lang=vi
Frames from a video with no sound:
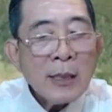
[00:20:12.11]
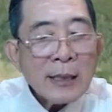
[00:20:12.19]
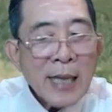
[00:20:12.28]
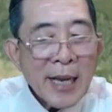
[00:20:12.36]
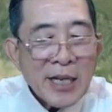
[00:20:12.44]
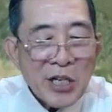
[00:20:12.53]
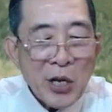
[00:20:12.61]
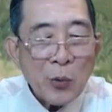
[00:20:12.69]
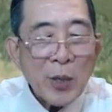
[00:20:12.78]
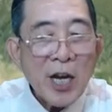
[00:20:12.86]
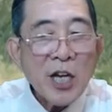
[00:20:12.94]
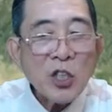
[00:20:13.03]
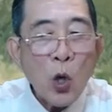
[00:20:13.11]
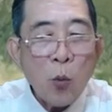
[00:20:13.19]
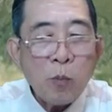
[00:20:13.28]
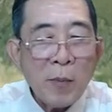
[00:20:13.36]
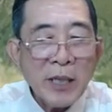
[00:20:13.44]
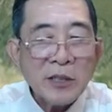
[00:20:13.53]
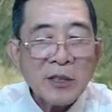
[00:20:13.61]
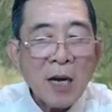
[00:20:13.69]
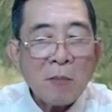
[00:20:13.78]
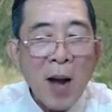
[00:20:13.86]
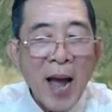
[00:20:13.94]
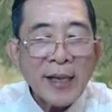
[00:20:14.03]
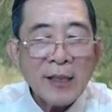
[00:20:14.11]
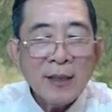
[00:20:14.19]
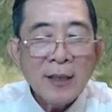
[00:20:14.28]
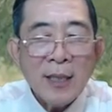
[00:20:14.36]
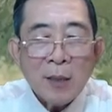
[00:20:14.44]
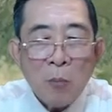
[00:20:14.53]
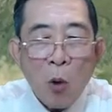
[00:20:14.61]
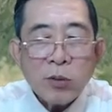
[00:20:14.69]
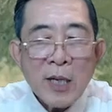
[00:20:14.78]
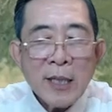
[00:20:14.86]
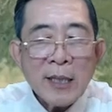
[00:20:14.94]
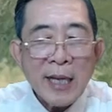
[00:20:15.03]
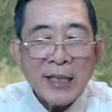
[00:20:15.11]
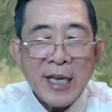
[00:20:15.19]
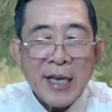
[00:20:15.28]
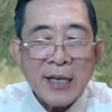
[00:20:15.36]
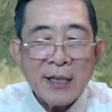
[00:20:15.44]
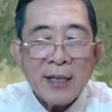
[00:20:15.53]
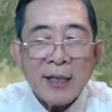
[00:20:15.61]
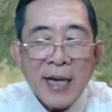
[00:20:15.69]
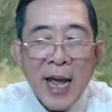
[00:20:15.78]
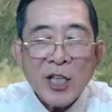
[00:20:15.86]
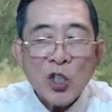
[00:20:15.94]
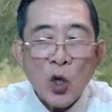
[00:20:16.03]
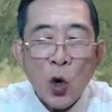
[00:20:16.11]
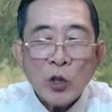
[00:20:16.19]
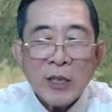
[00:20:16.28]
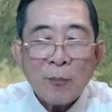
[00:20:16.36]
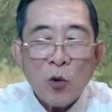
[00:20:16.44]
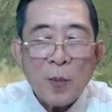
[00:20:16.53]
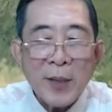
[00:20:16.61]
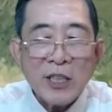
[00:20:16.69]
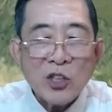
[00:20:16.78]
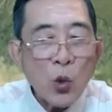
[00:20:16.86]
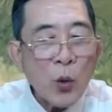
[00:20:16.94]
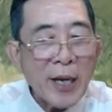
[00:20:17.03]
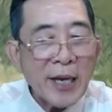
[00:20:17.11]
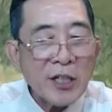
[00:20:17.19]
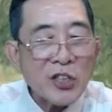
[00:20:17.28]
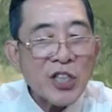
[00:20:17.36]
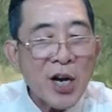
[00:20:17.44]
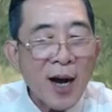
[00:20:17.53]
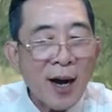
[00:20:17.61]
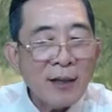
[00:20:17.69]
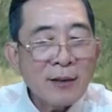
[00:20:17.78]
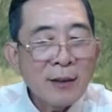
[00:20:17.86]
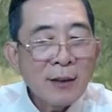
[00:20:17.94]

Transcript: Đây đều là kết cục mình thất bại, mục đích là gì để cho nội tâm của mình xuất hiện sơ hở,